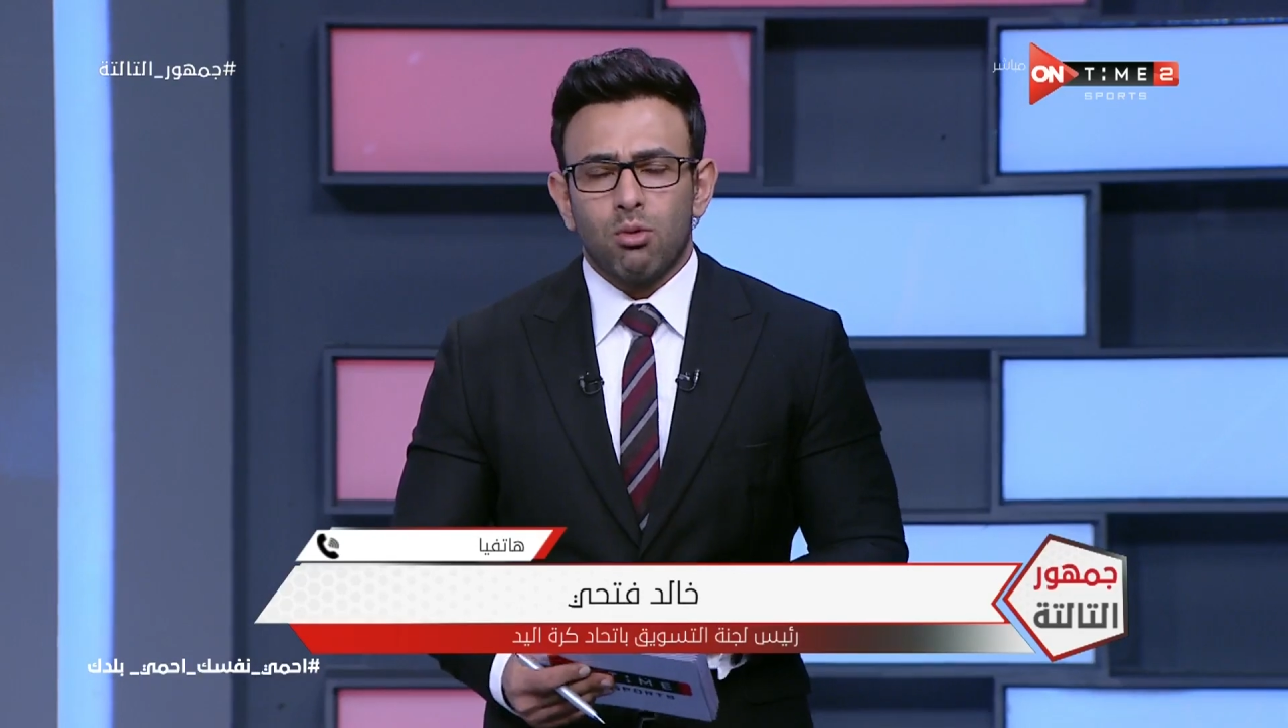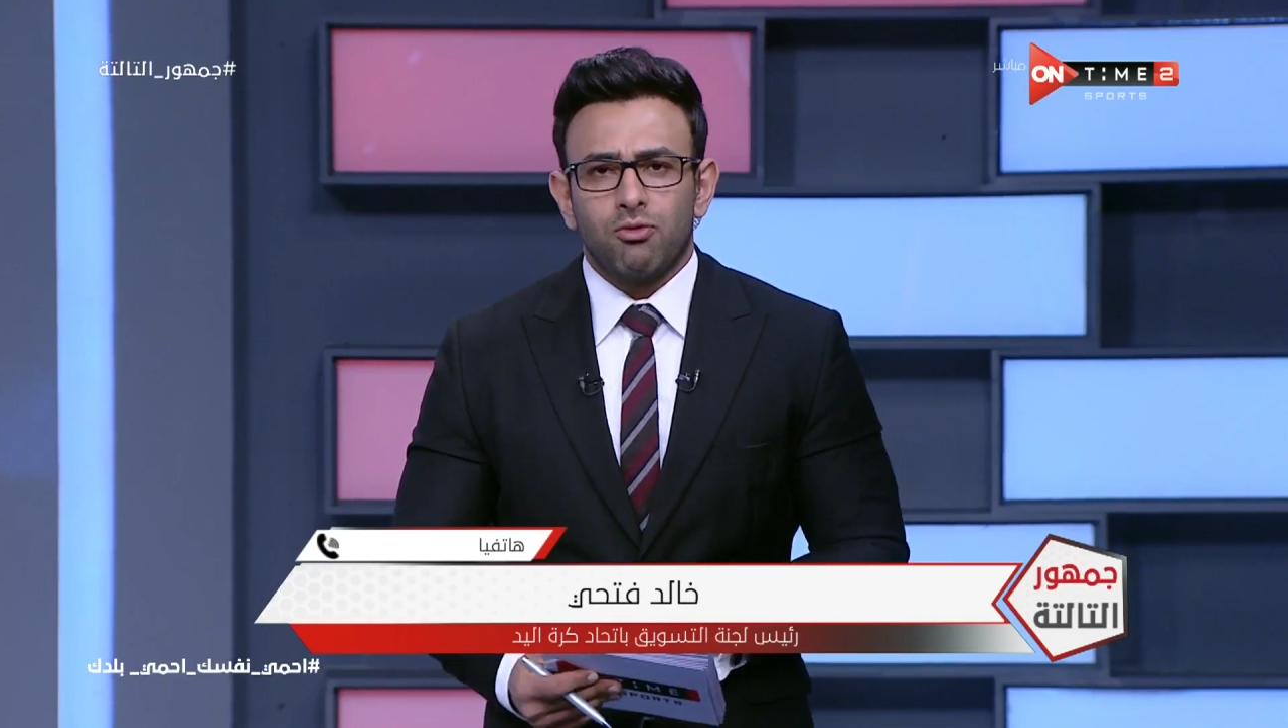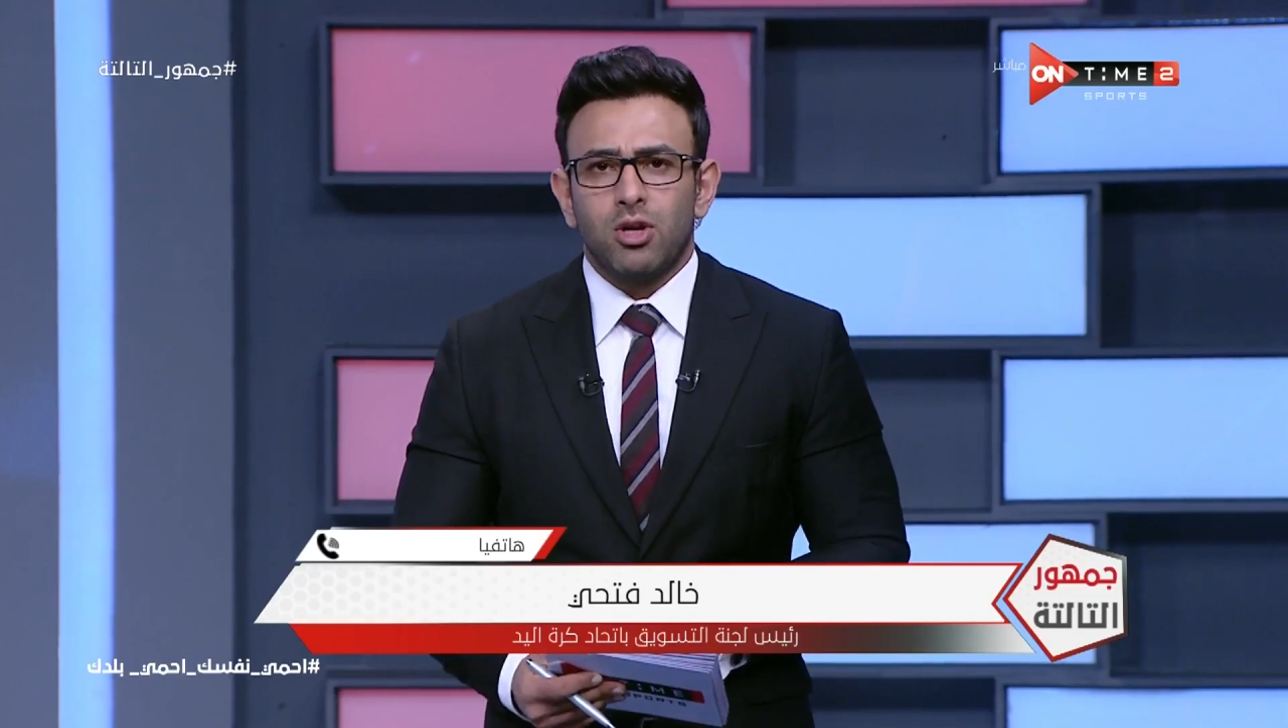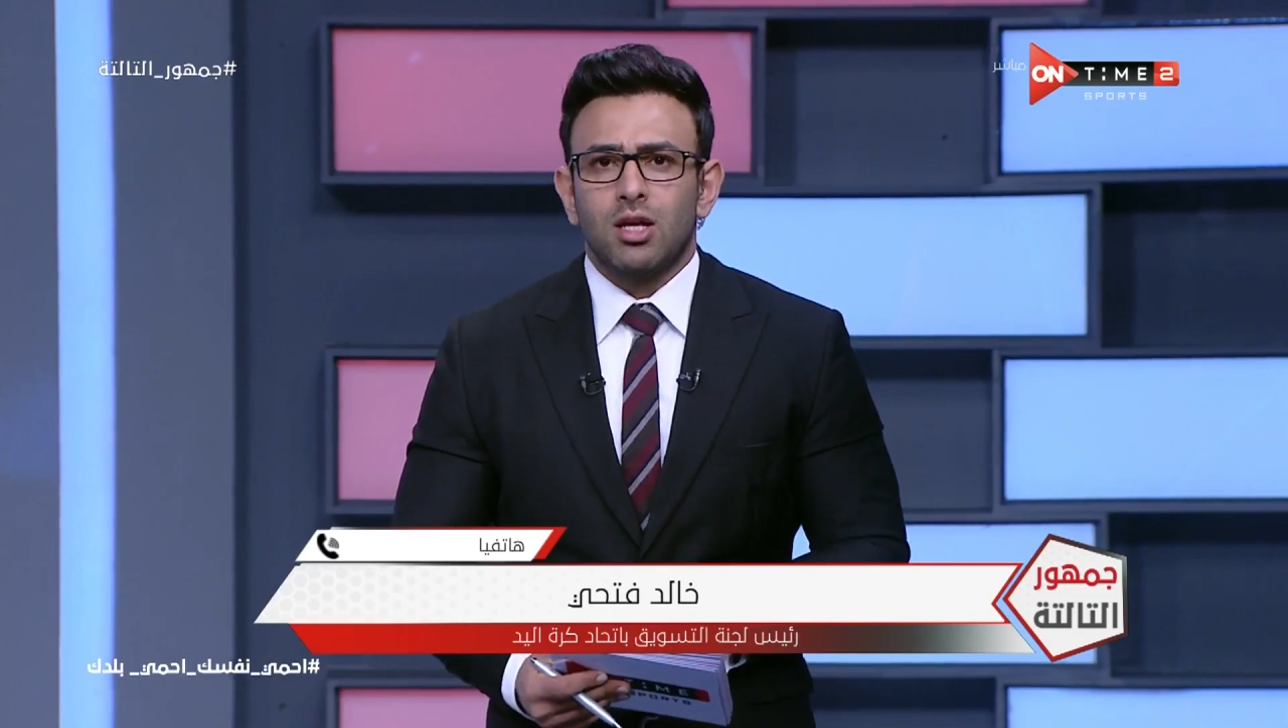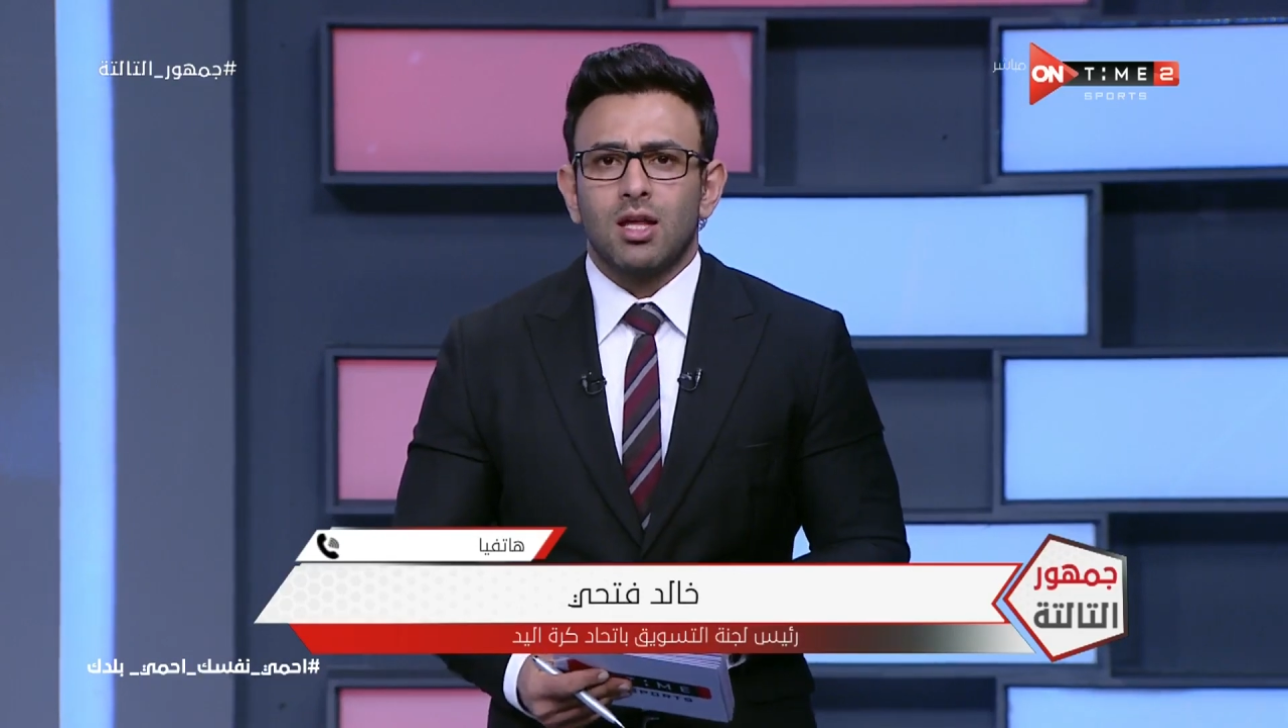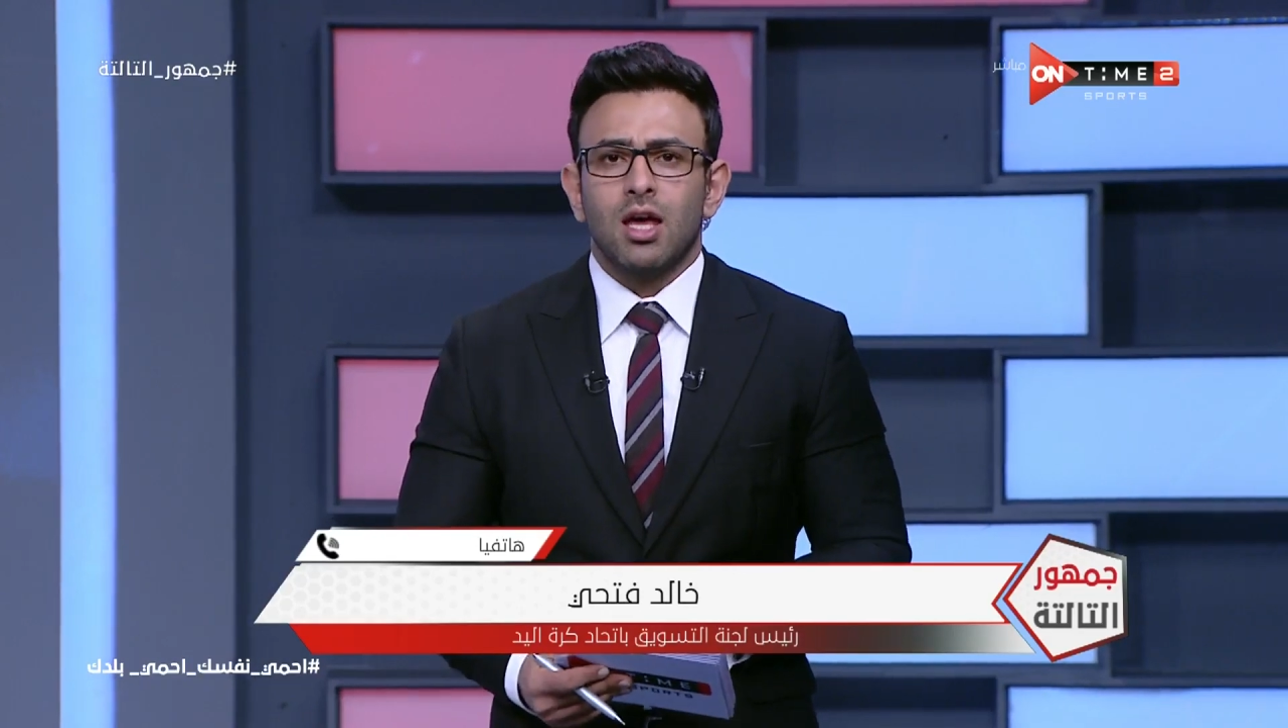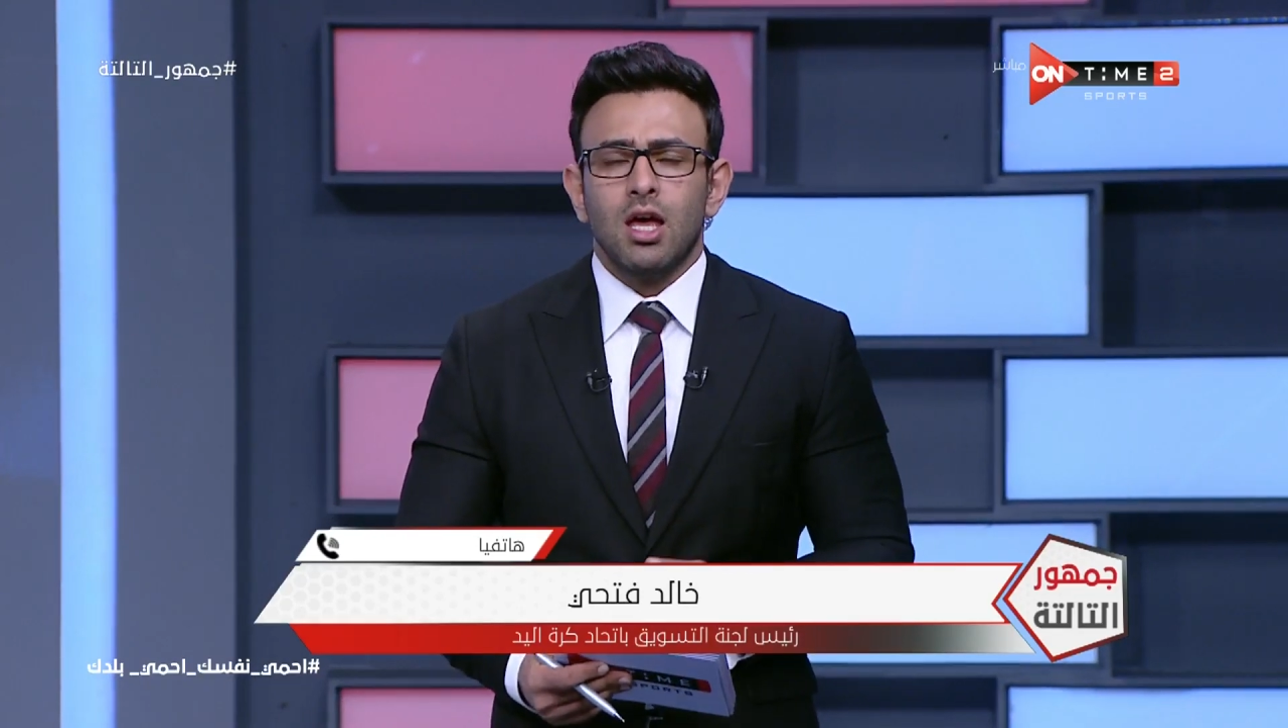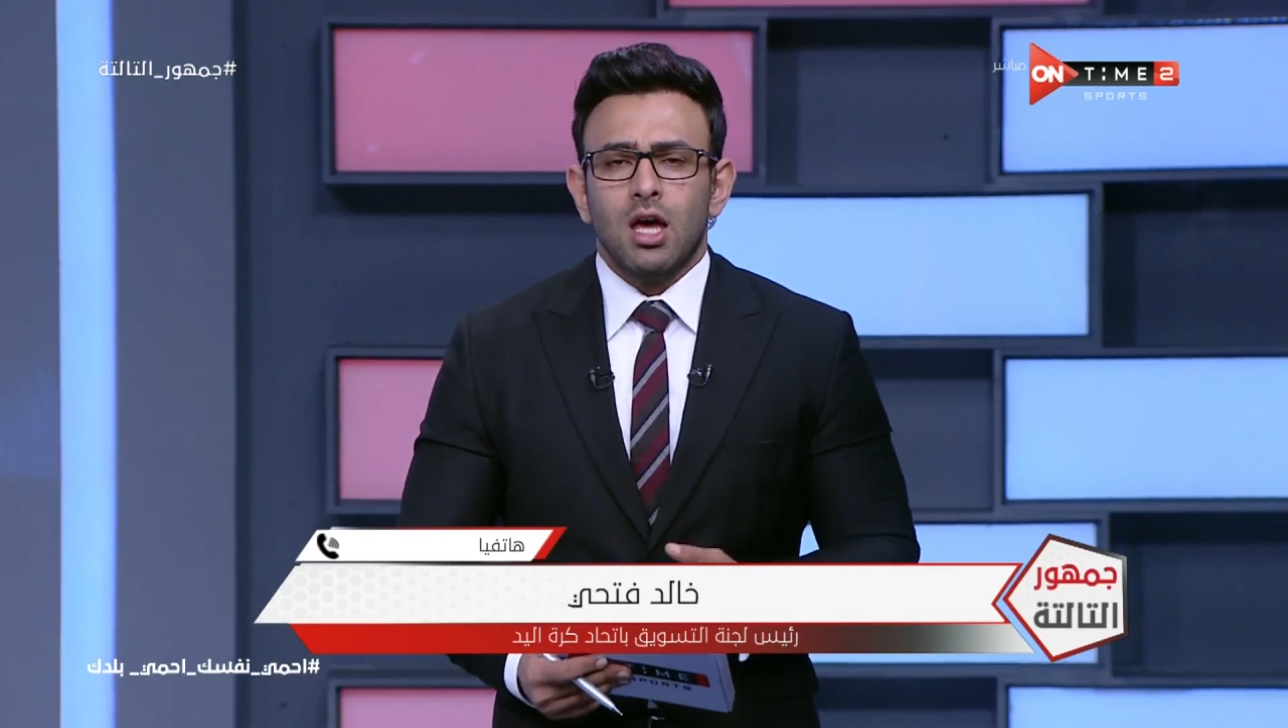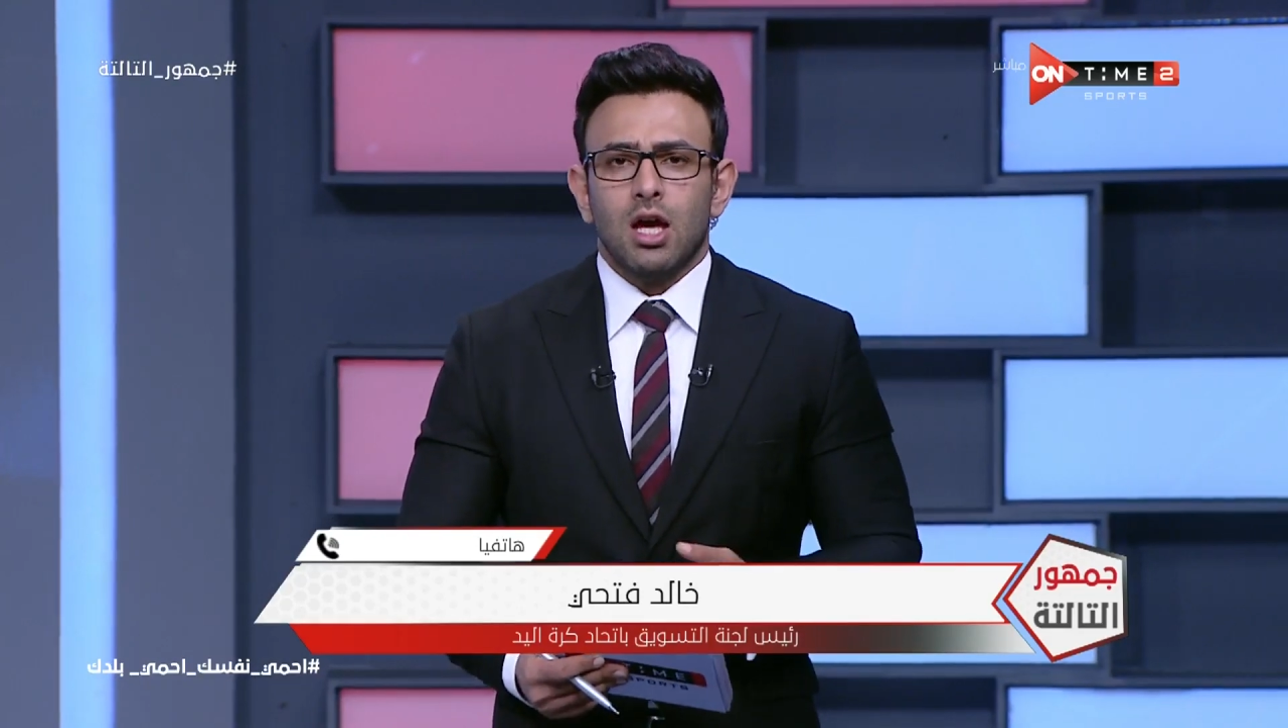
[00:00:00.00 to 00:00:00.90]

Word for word: انفي لي ده